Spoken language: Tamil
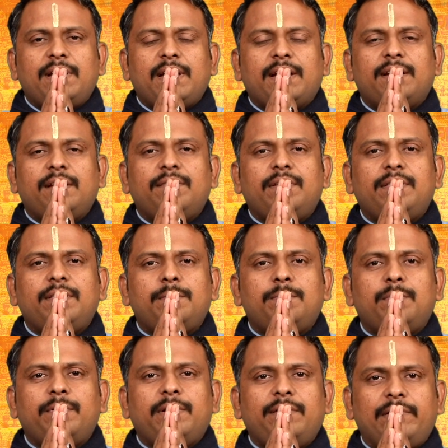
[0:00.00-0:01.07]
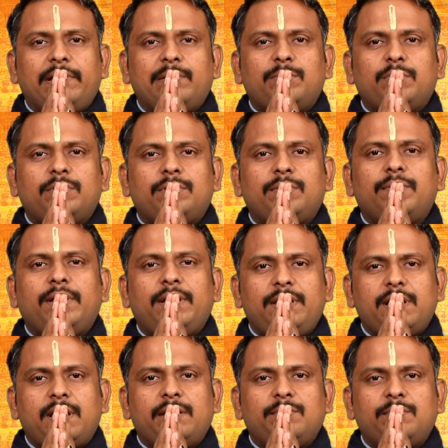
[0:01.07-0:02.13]
விநாயகனே வேலை வேலமுகத்தவனே
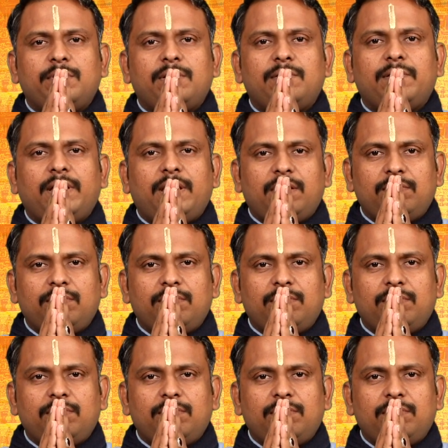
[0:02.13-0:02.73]
ஞான முதல்வனே